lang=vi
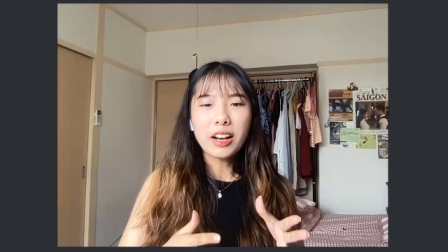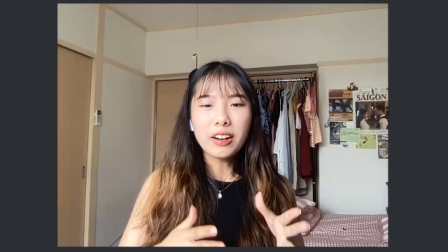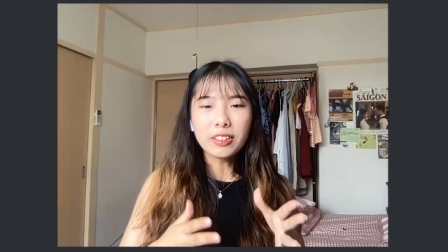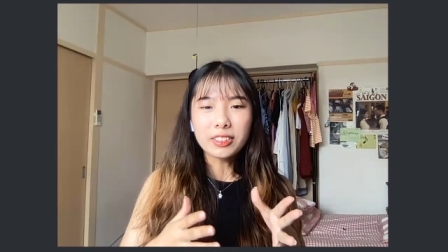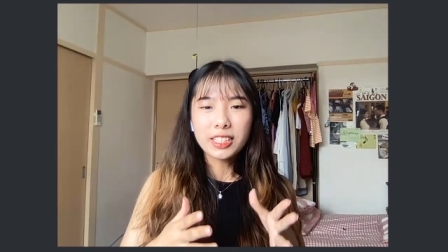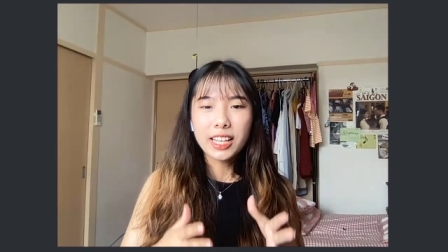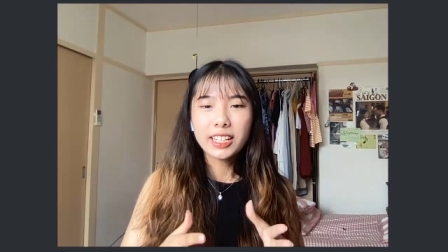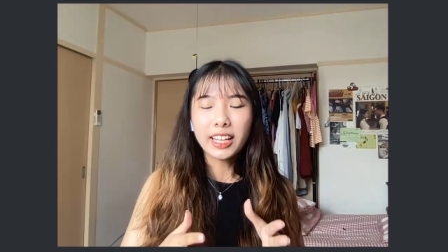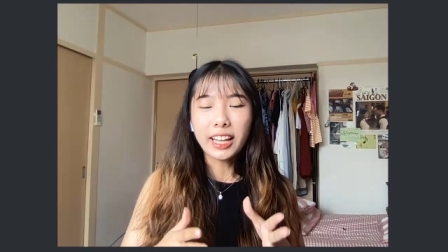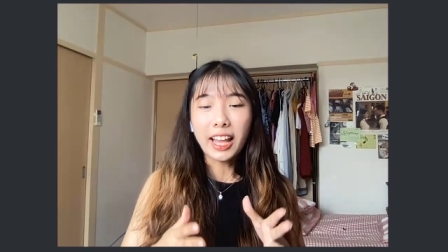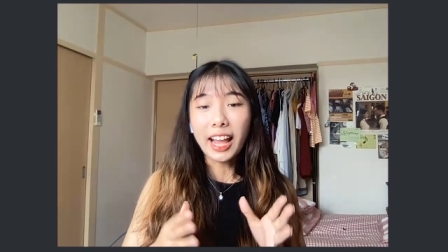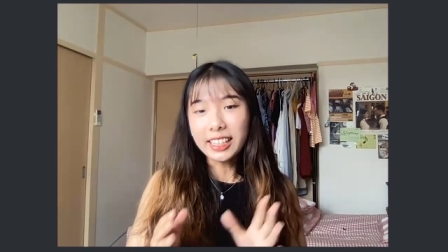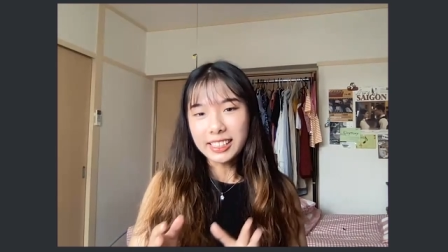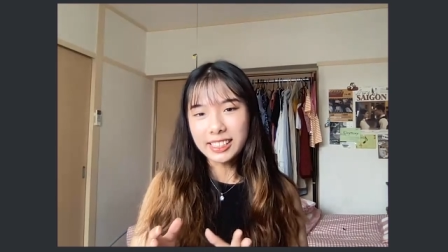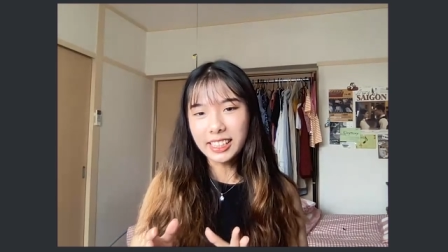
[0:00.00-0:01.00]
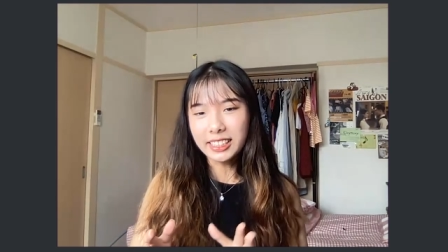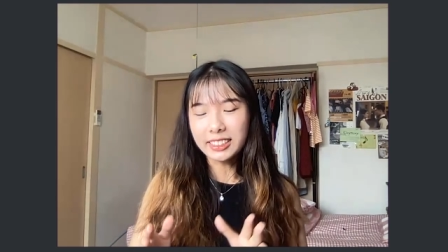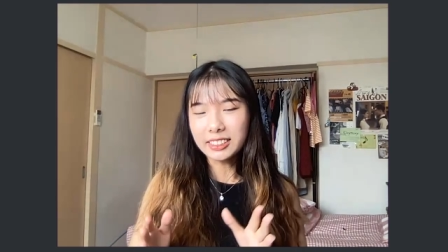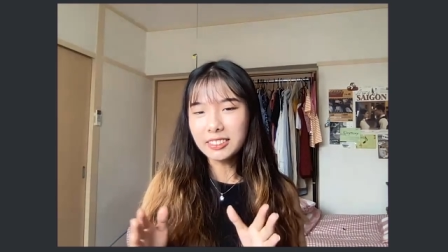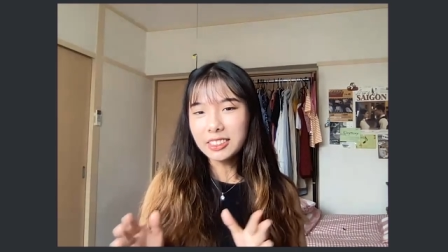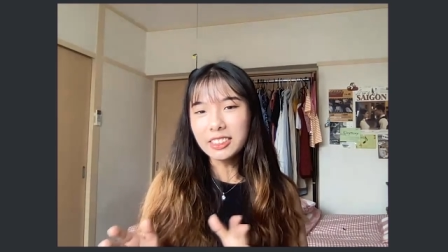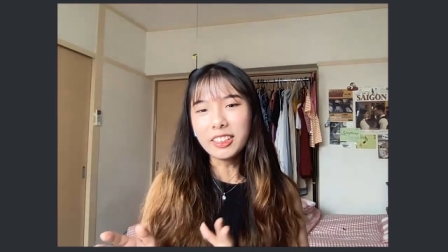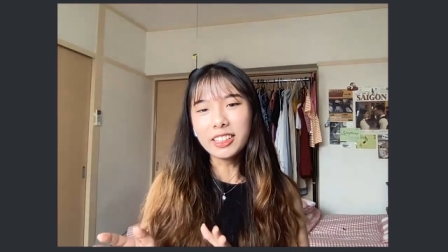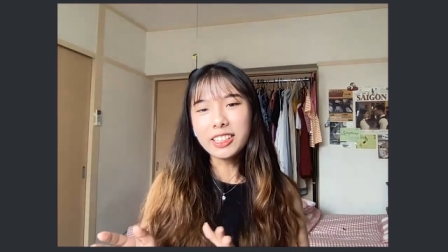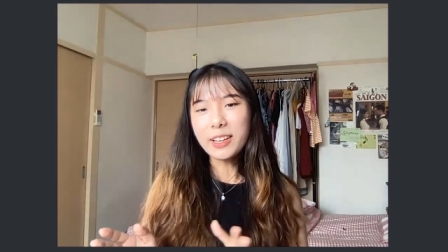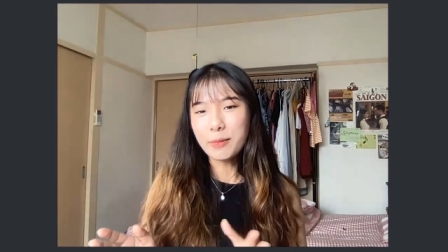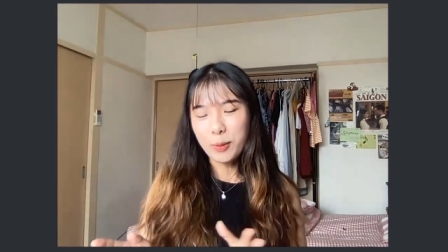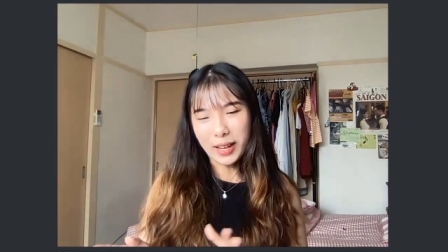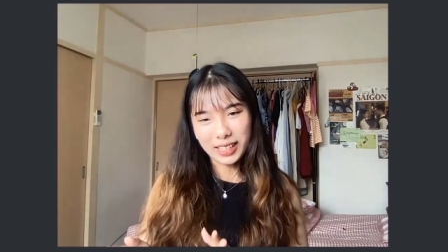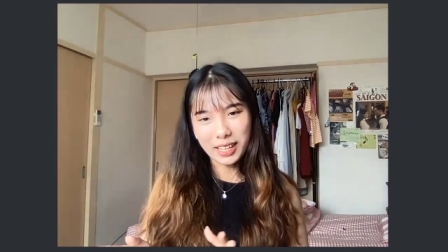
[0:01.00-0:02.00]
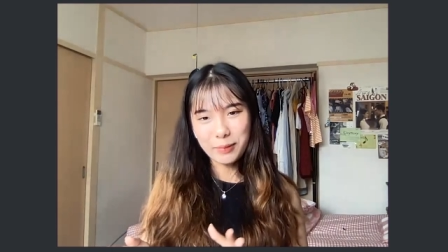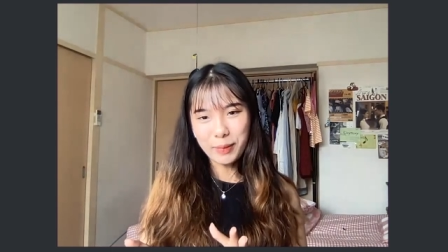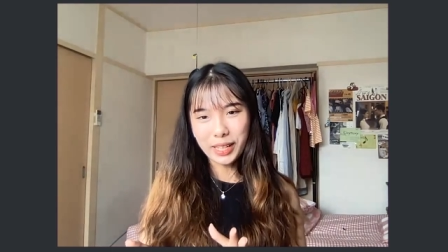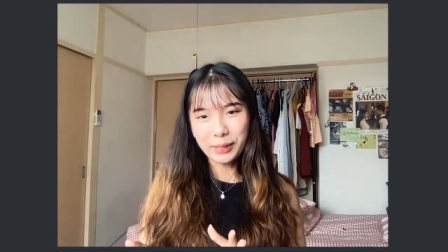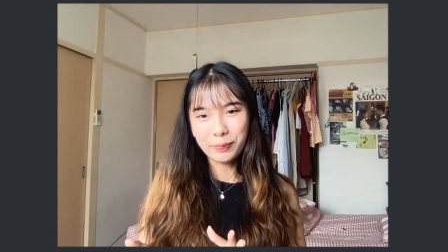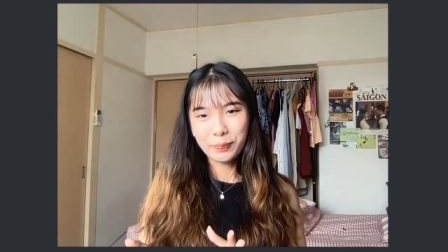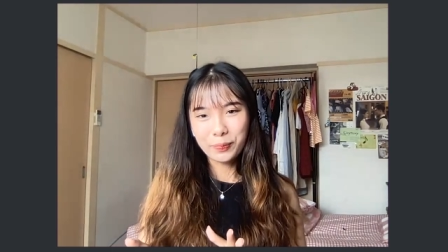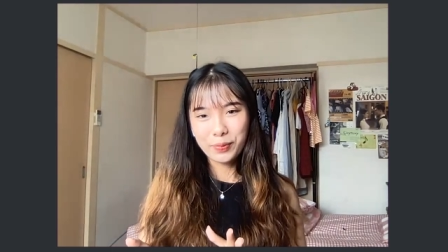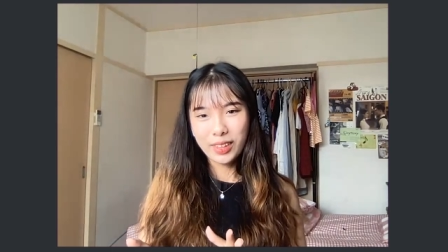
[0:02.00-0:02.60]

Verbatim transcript: ở trên cái hành trình tự hướng nghiệp của bản thân mình.